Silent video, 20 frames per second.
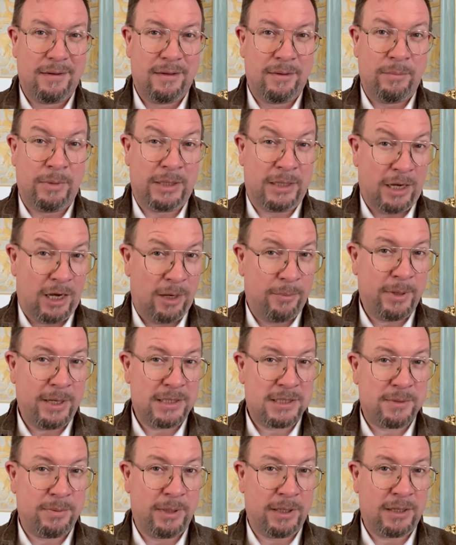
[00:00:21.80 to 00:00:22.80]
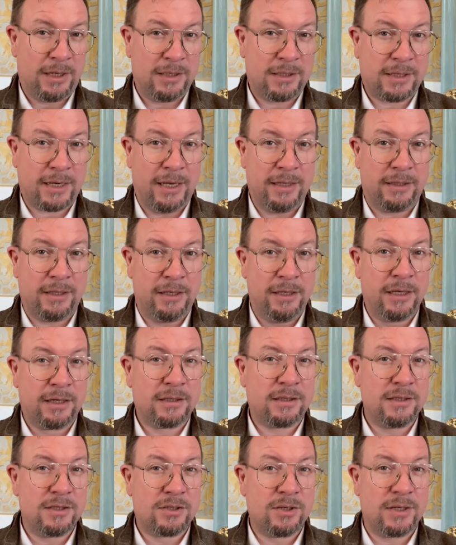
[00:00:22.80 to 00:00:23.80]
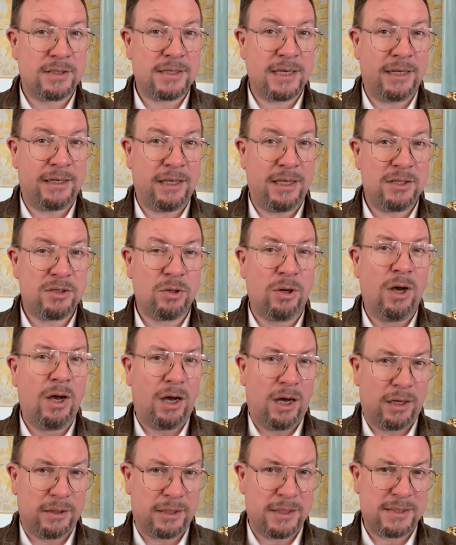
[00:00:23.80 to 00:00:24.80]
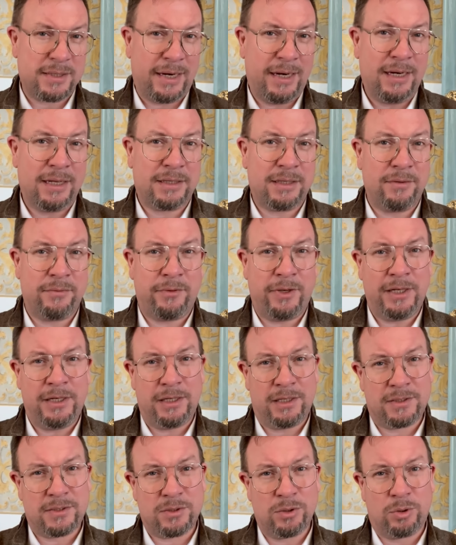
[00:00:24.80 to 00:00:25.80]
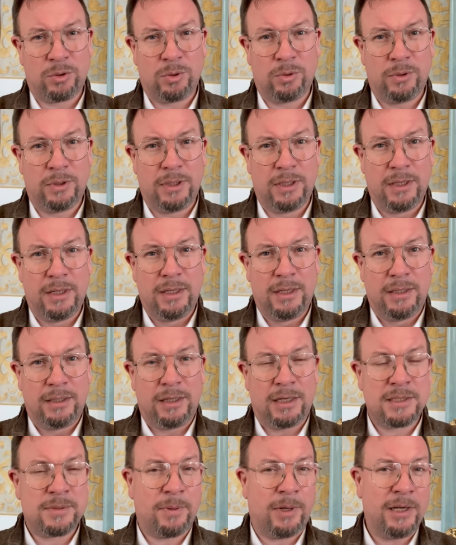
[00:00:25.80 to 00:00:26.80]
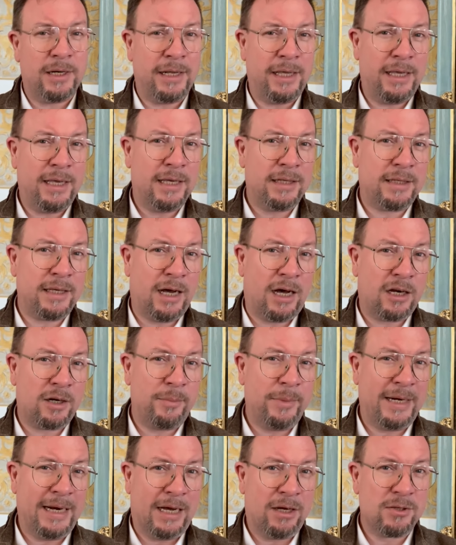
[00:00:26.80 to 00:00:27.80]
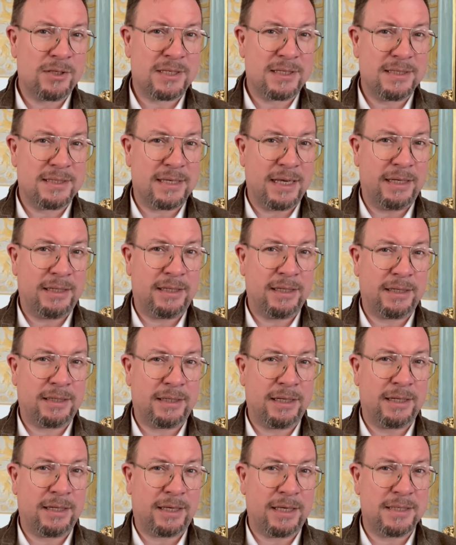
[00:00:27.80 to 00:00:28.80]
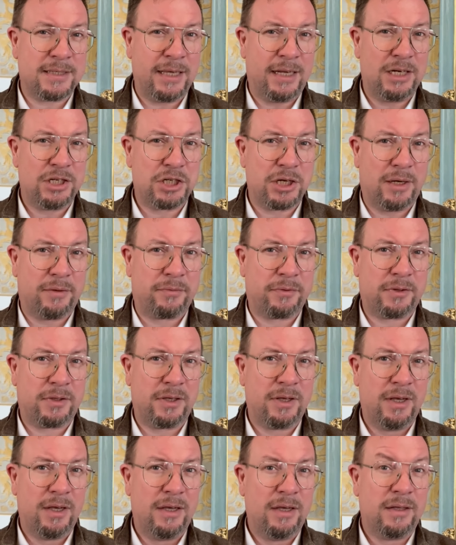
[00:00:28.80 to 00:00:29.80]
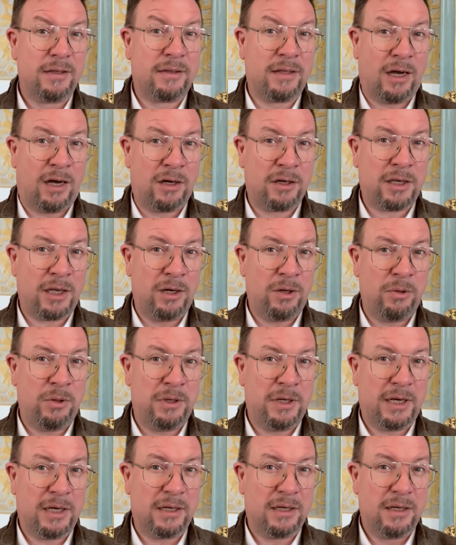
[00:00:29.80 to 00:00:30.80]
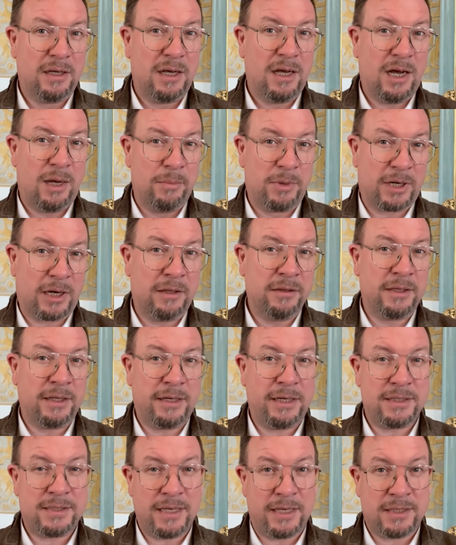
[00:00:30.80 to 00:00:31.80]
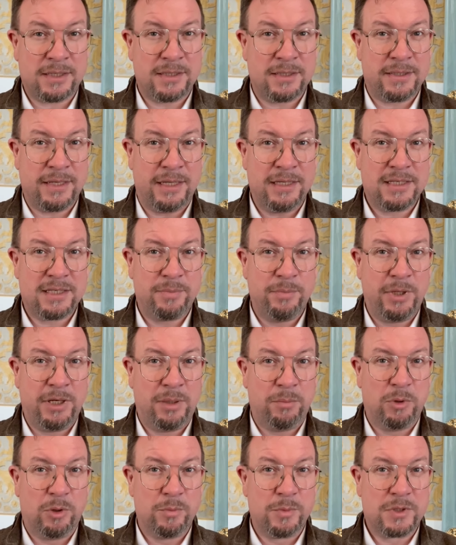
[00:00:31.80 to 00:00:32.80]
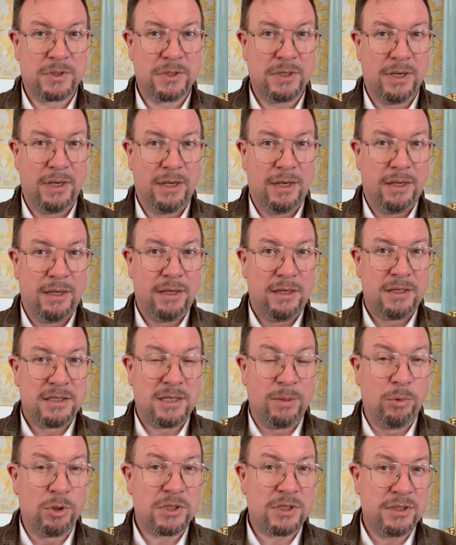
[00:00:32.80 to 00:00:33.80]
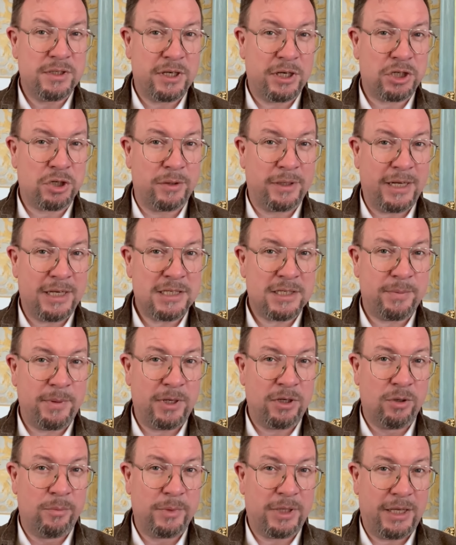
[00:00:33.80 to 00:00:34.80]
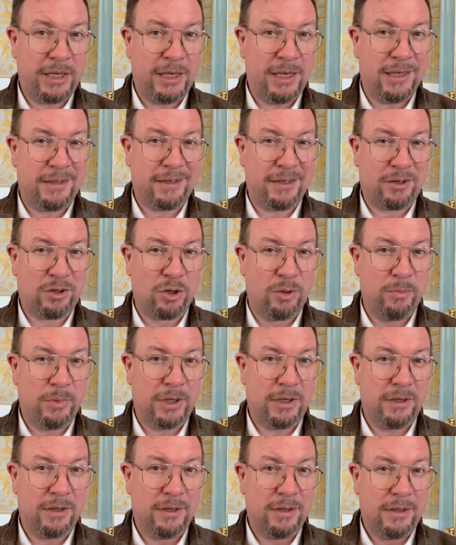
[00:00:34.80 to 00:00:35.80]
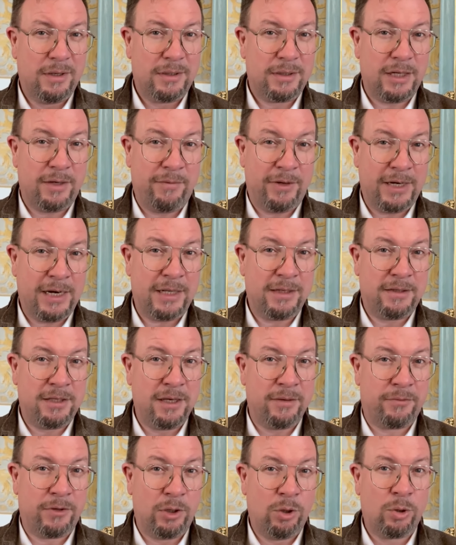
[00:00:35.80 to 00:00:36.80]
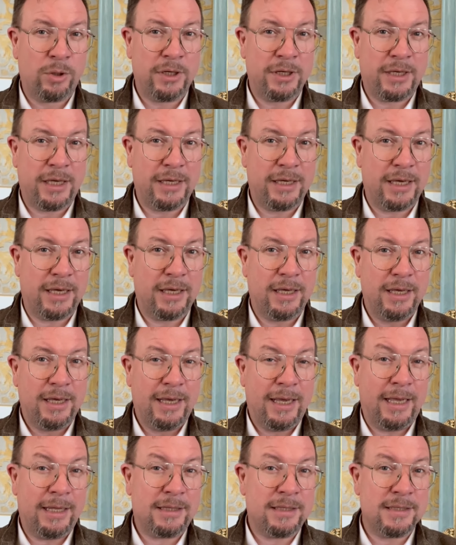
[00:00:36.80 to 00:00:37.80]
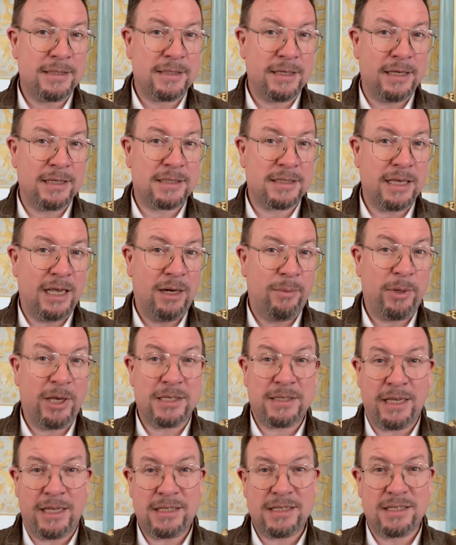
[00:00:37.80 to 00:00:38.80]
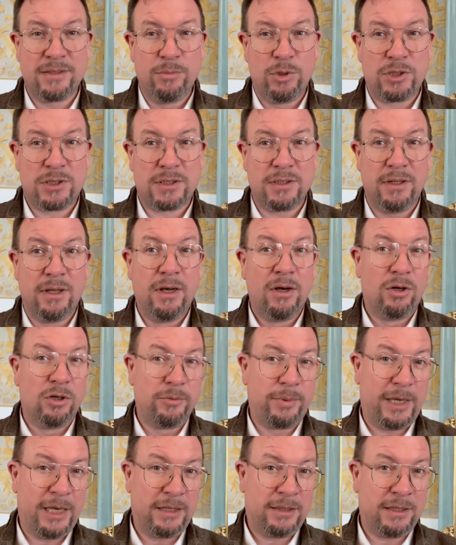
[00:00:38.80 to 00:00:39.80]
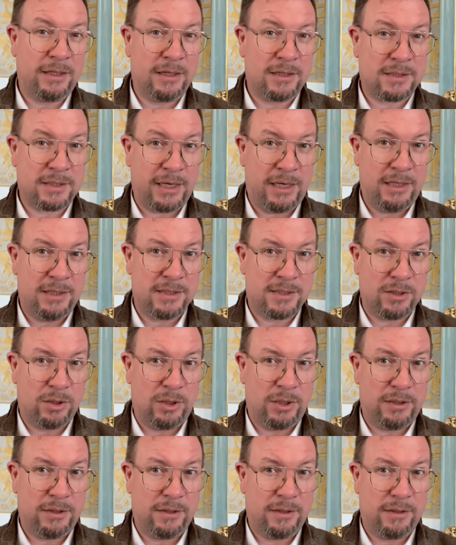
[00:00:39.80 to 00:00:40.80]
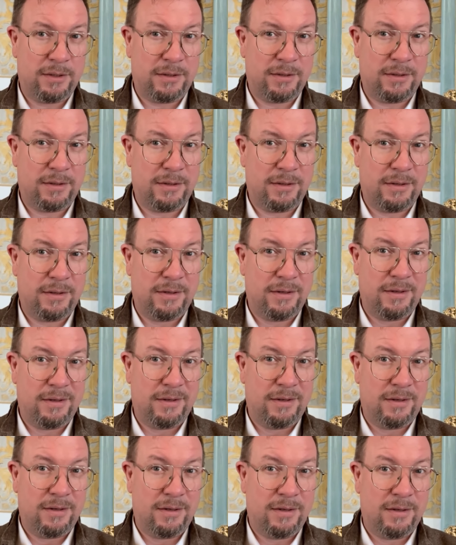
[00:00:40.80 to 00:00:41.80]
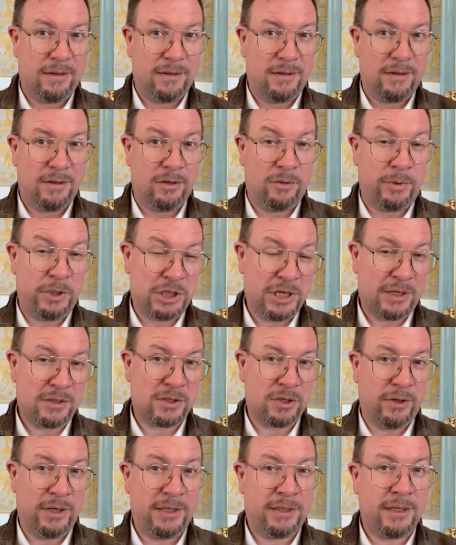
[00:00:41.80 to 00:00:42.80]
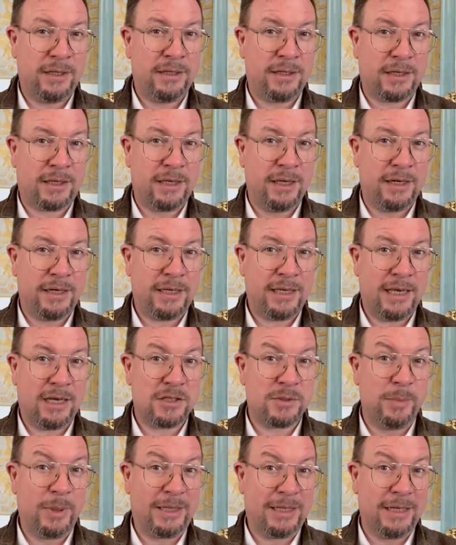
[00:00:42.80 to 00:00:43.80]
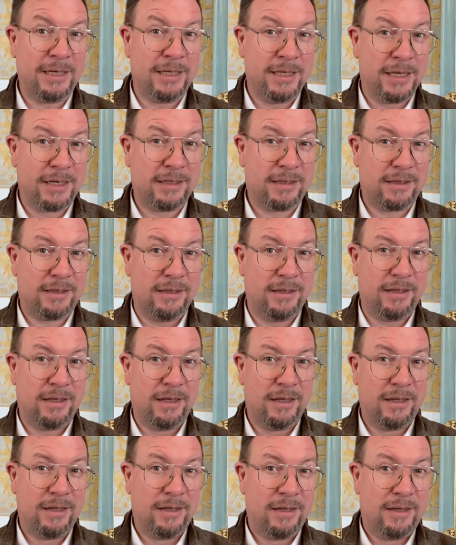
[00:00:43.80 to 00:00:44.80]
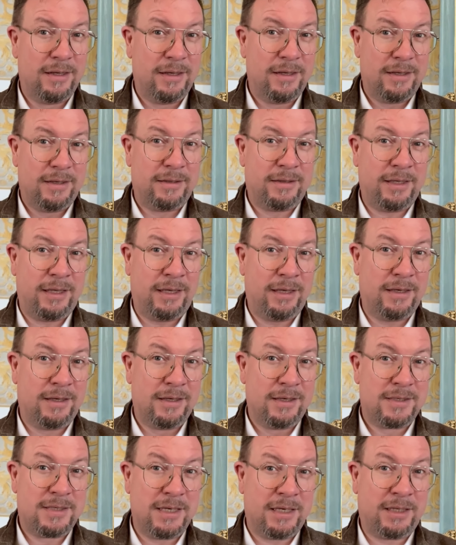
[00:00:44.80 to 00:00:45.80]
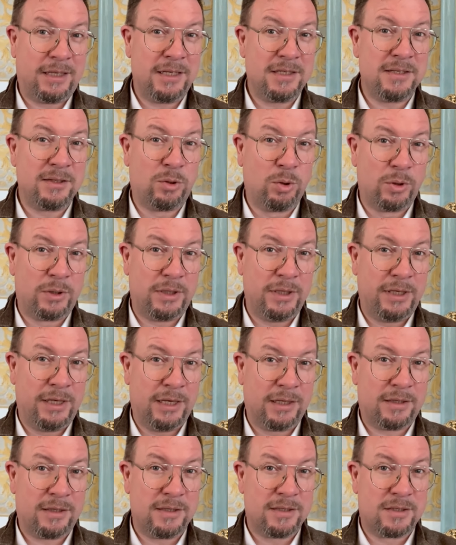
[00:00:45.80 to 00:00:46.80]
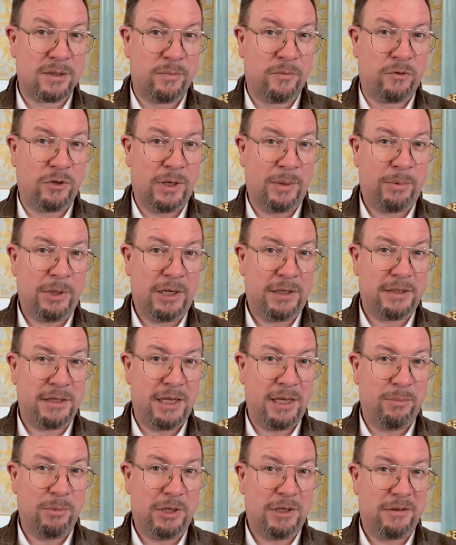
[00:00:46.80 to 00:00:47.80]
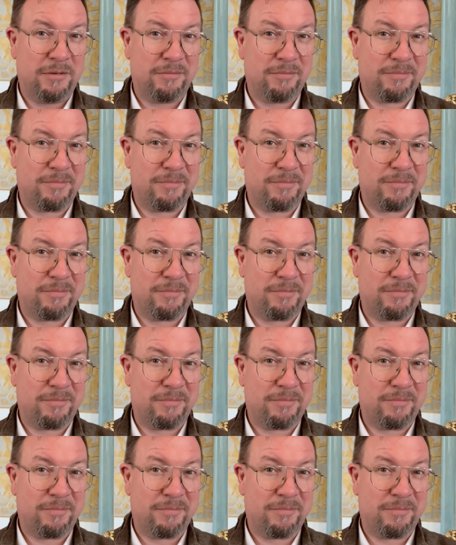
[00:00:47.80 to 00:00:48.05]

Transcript: Mit der Arbeitswirklichkeit der Hirten zur Zeit Jesu hat es relativ wenig zu tun. Das waren eher die armen Außenseiter der Gesellschaft, Tagelöhner am Rande des Existenzminimums. Sie mussten sich schon deswegen um die Herde kümmern, denn wenn ein Tier verloren ginge, hätten sie es selber ersetzen müssen und wie hätte das gehen sollen? Und wie schaut es heute in der Kirche aus mit den Hirten, die sich diesen guten Hirten zum Vorbild nehmen?